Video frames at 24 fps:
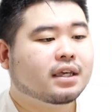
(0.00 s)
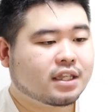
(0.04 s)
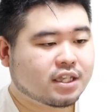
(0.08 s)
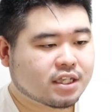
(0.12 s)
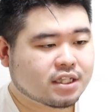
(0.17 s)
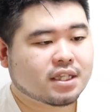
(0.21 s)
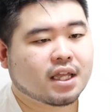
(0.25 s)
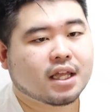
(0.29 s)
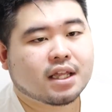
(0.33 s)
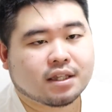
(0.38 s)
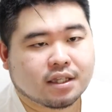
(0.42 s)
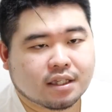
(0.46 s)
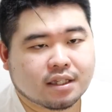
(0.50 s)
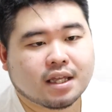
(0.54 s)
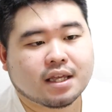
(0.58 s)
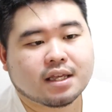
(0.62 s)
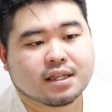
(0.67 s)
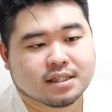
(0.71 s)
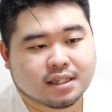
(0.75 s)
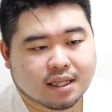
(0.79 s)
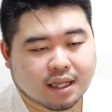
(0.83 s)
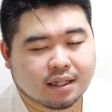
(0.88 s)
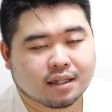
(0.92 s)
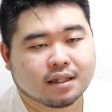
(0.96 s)
1年、2年、
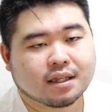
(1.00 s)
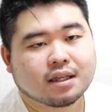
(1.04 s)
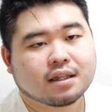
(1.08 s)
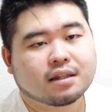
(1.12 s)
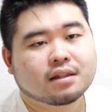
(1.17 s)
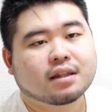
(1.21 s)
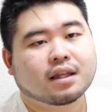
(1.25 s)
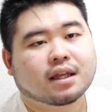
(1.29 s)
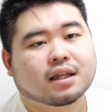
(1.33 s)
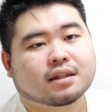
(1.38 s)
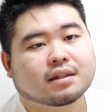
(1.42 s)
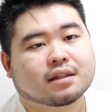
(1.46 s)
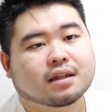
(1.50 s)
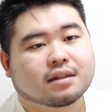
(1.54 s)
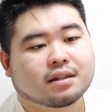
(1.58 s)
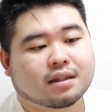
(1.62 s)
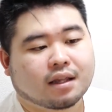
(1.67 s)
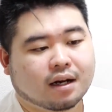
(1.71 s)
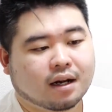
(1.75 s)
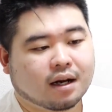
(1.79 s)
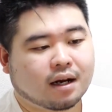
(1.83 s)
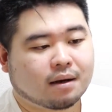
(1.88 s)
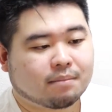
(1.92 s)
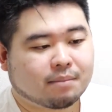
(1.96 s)
3年ってやったっ
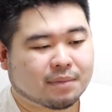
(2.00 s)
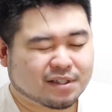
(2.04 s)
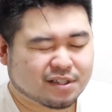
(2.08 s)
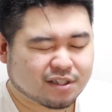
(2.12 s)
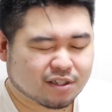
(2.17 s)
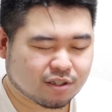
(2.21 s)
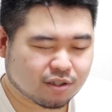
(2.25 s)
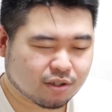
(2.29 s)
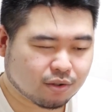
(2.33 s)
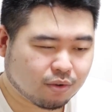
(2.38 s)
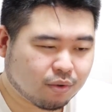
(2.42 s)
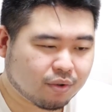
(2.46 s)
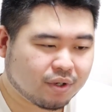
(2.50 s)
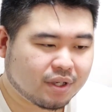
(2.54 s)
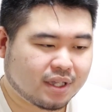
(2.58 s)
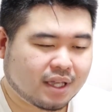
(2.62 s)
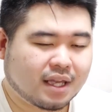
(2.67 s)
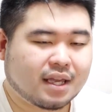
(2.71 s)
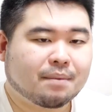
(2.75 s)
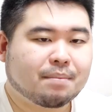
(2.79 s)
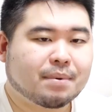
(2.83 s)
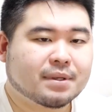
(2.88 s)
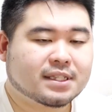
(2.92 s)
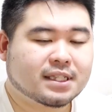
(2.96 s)
たら、まあ、すごい
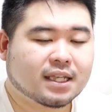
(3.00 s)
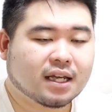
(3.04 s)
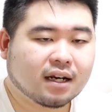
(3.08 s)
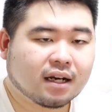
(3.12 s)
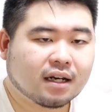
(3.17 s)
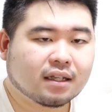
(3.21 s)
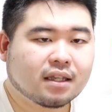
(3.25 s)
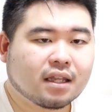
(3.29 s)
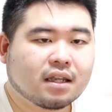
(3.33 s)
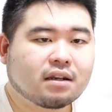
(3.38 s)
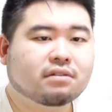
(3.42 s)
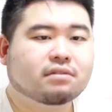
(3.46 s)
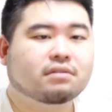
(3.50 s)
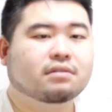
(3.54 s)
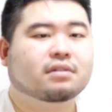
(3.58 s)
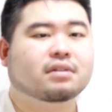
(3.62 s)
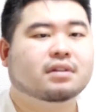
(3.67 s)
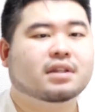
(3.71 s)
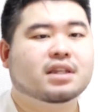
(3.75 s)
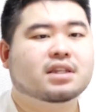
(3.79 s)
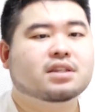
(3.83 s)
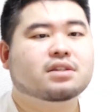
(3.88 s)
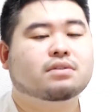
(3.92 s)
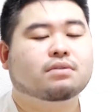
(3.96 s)
ね、やっぱ差が出る
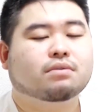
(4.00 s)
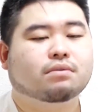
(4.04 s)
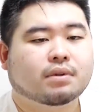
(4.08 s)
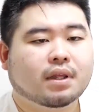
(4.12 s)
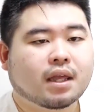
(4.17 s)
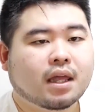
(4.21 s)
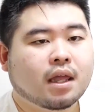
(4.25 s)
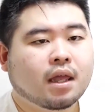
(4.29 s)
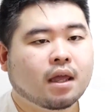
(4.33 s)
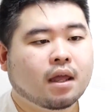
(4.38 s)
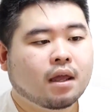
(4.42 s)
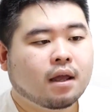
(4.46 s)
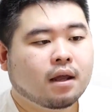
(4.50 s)
んですよね。